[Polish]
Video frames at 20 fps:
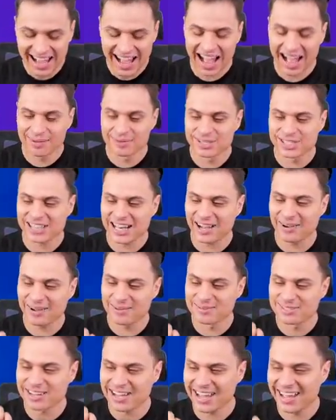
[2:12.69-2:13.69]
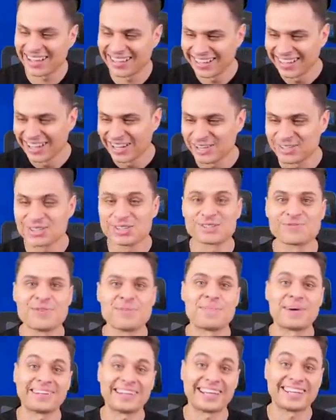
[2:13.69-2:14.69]
a myślałem, że już
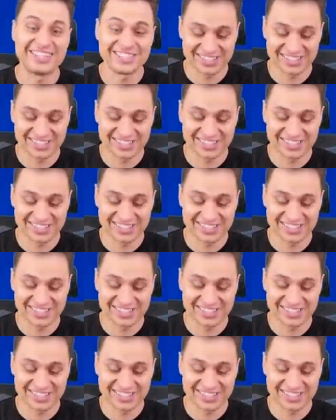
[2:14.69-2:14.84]
wypadł jakiś